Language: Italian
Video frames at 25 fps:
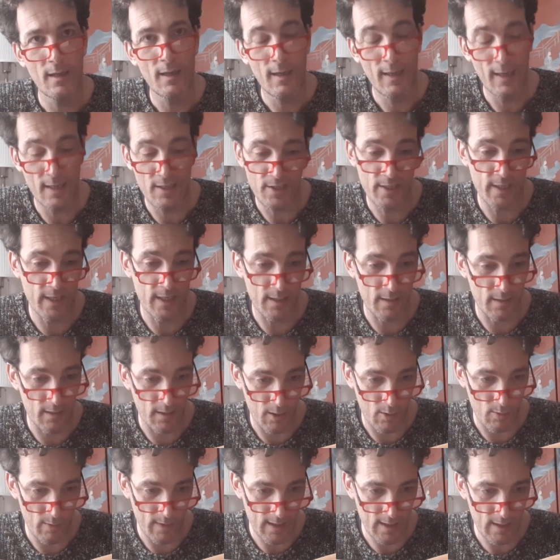la sede di
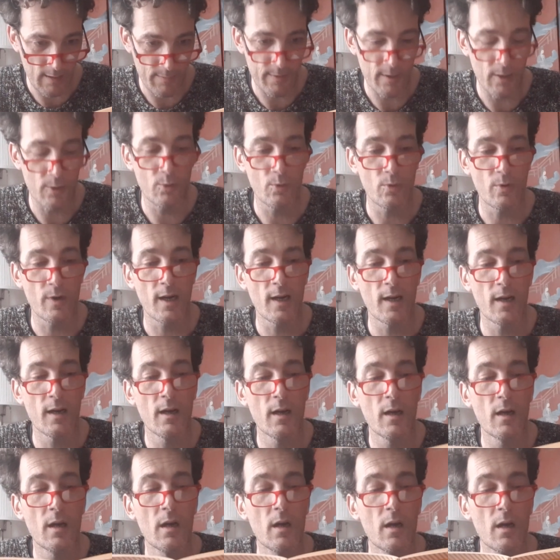quella paura
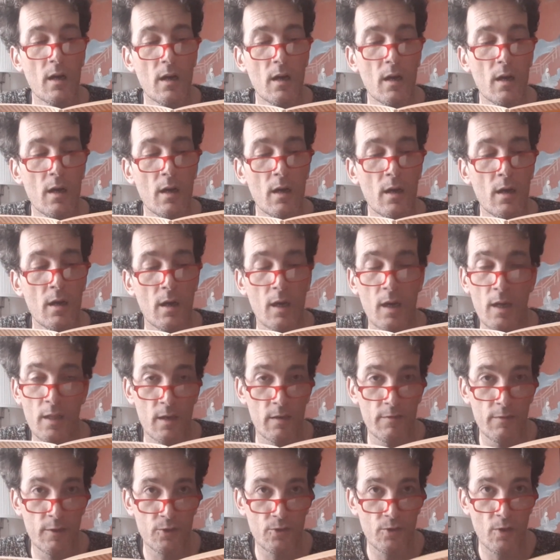è
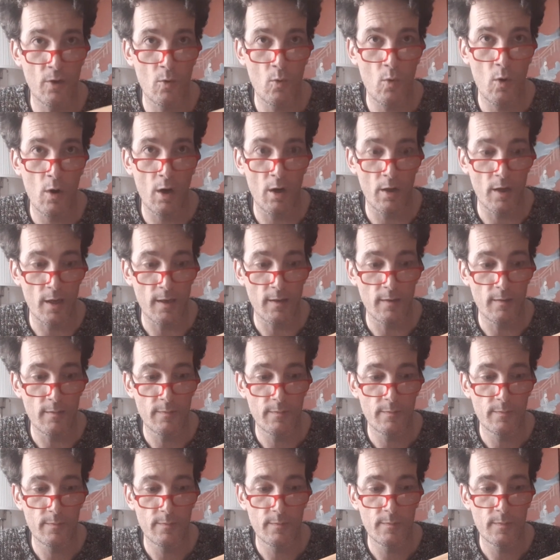nel vostro cuore
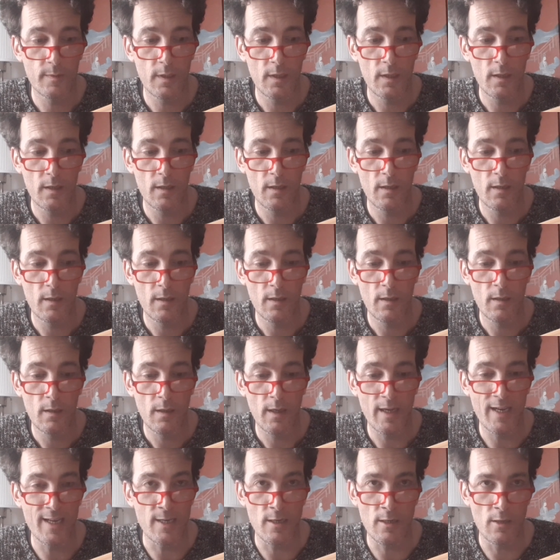
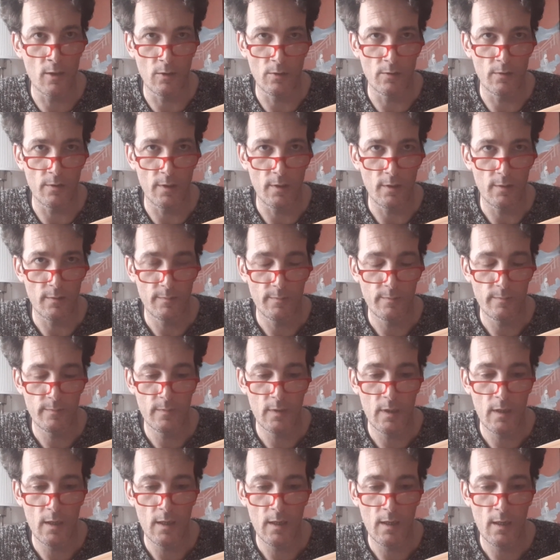e non
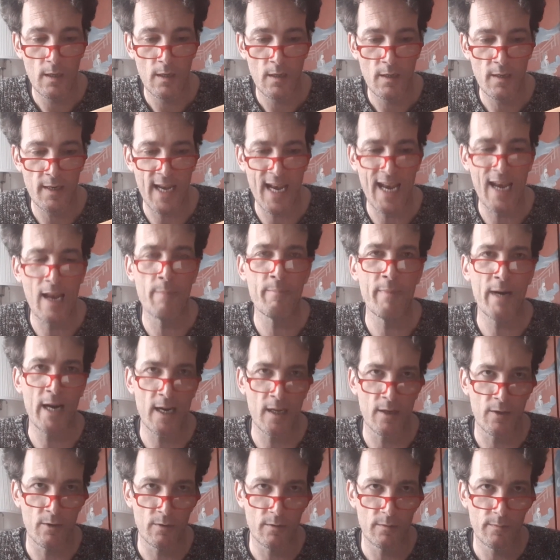nella
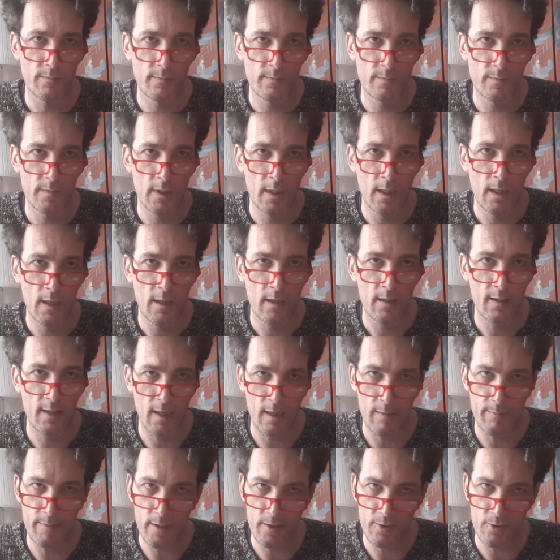mano
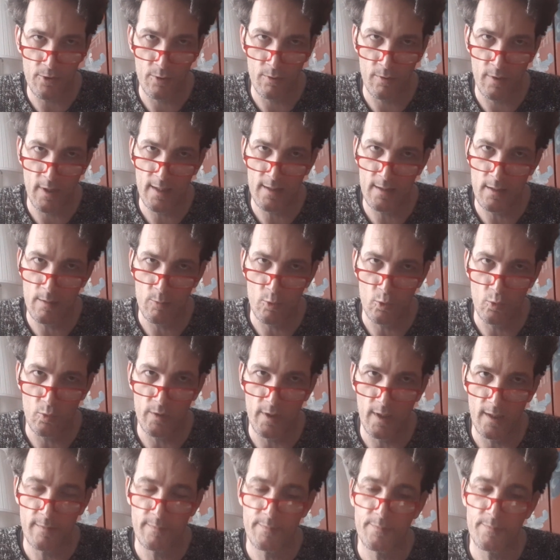della persona temuta.